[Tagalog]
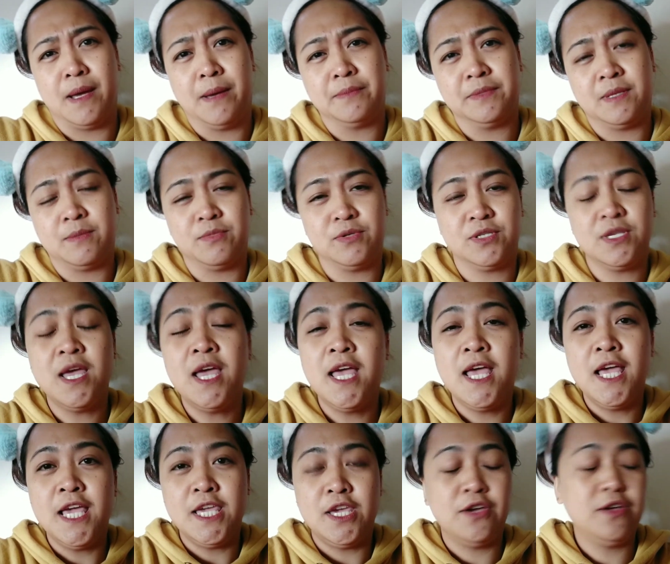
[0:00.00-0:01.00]
Tapos,
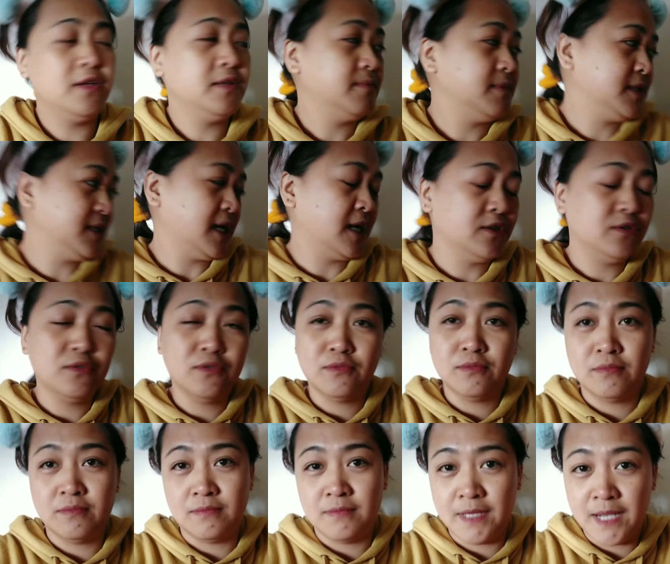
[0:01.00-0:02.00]
yun, masyadong
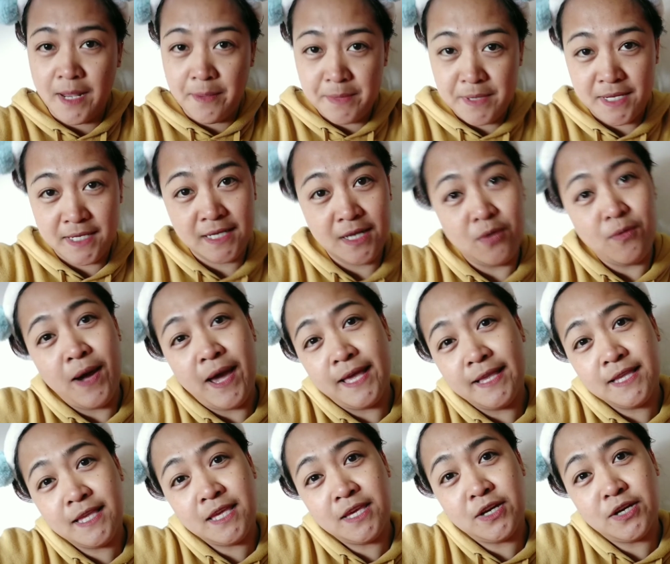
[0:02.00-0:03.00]
marami ng gawain
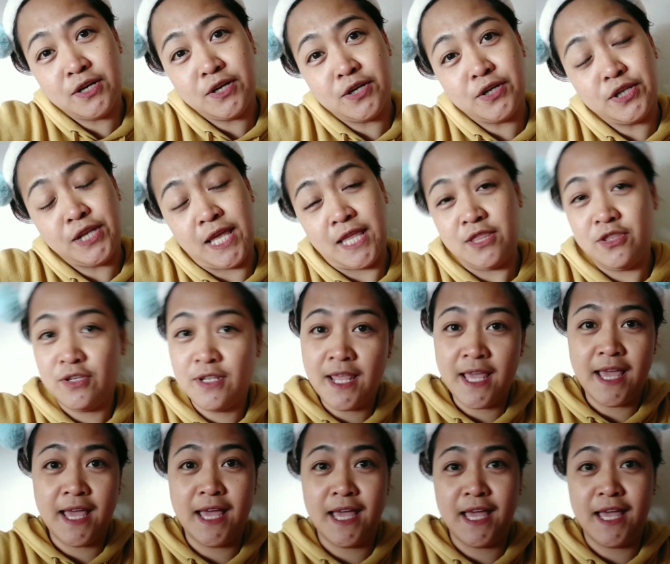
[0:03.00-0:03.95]
ngayon. Ito na